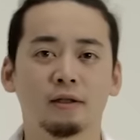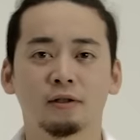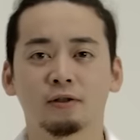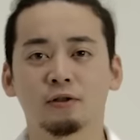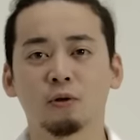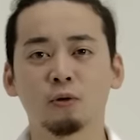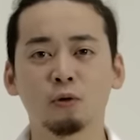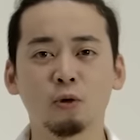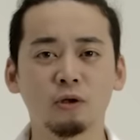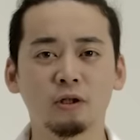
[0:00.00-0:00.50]

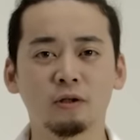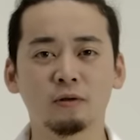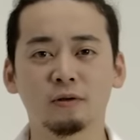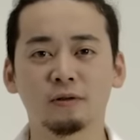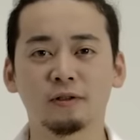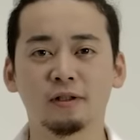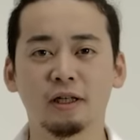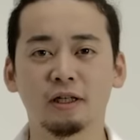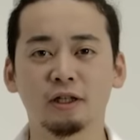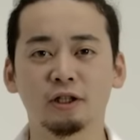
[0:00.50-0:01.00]
その時の
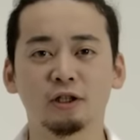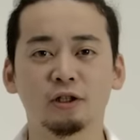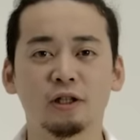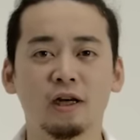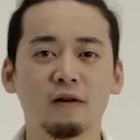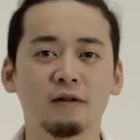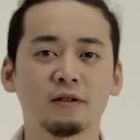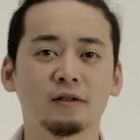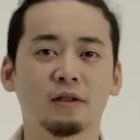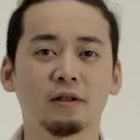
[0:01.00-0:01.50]
ステージに
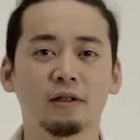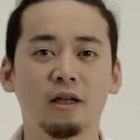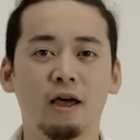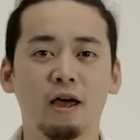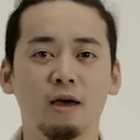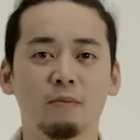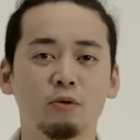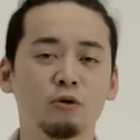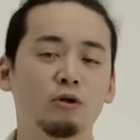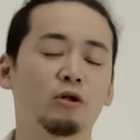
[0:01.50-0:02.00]
合わせ
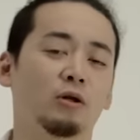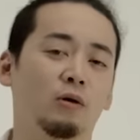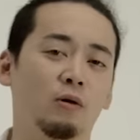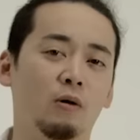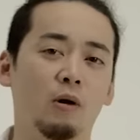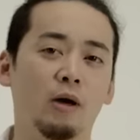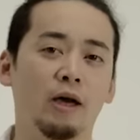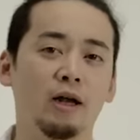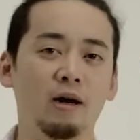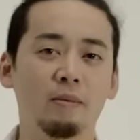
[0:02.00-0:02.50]
て武器
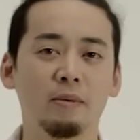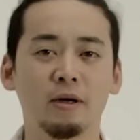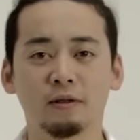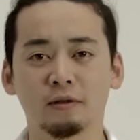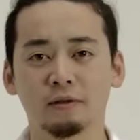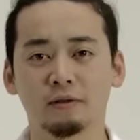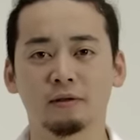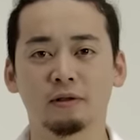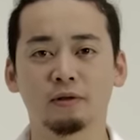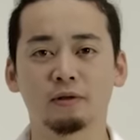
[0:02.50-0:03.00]
を選べ
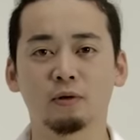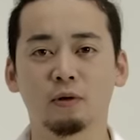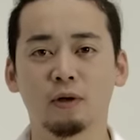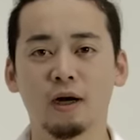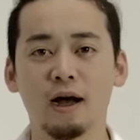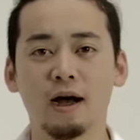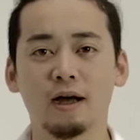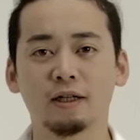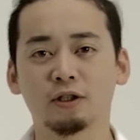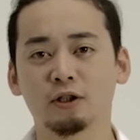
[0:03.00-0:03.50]
るっていうの
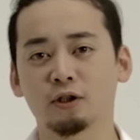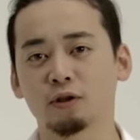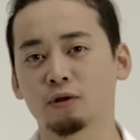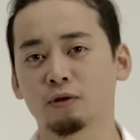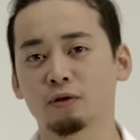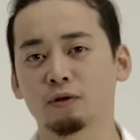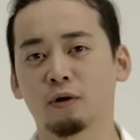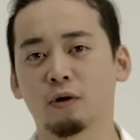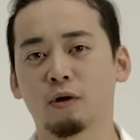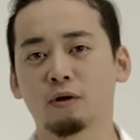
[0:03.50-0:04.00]
が一
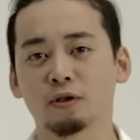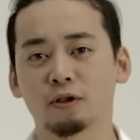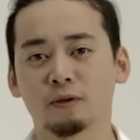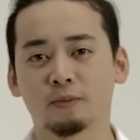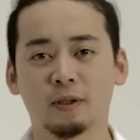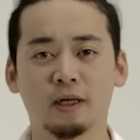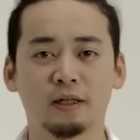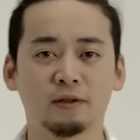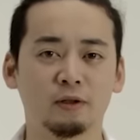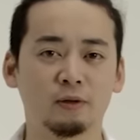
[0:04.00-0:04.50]
流の
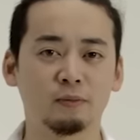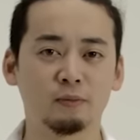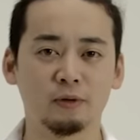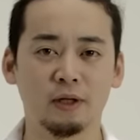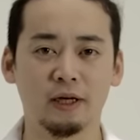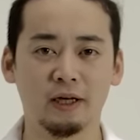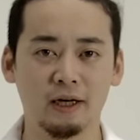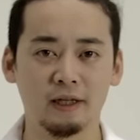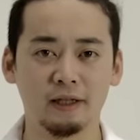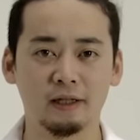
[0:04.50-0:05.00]

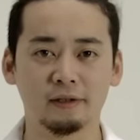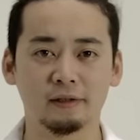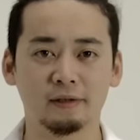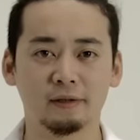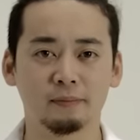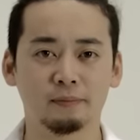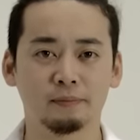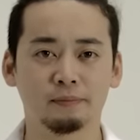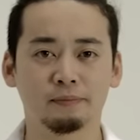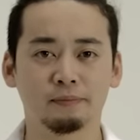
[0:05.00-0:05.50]
スプラトゥーンプレイヤーで
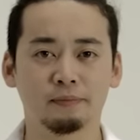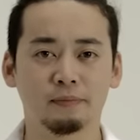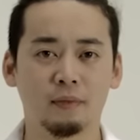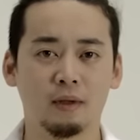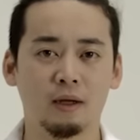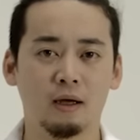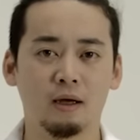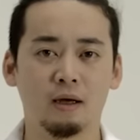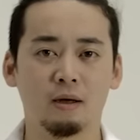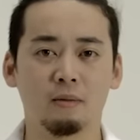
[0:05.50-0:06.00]
す。
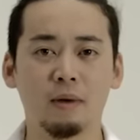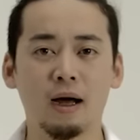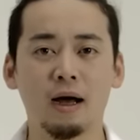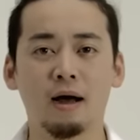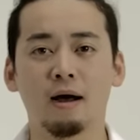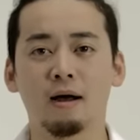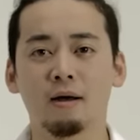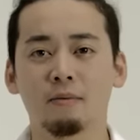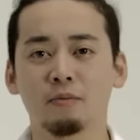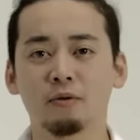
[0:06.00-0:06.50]

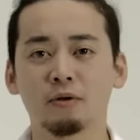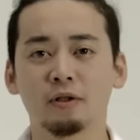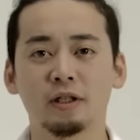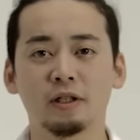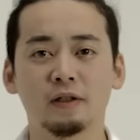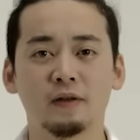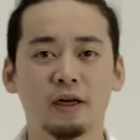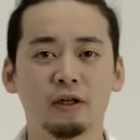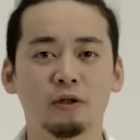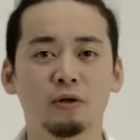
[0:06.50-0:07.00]
まあ武器
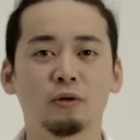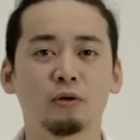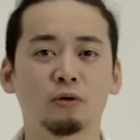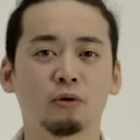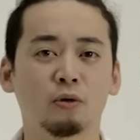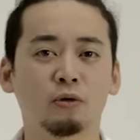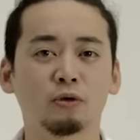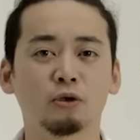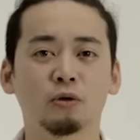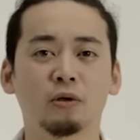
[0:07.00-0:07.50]
にはいろいろ
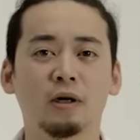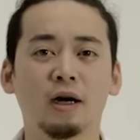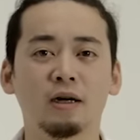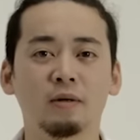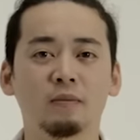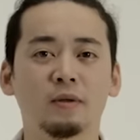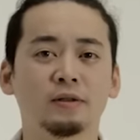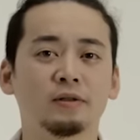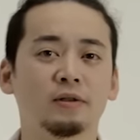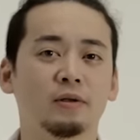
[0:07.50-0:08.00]
特徴があ
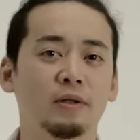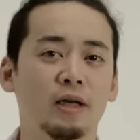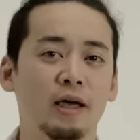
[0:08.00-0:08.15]
りますよ